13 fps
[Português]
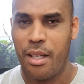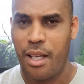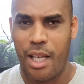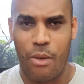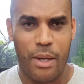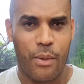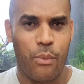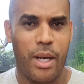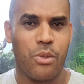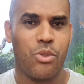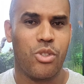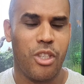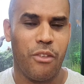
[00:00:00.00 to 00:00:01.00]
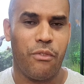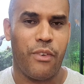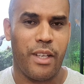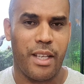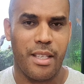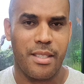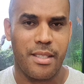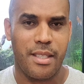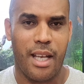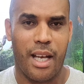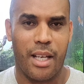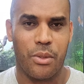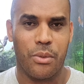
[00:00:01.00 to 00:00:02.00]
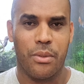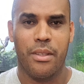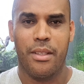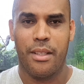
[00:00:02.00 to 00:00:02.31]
É um aquário diferenciado.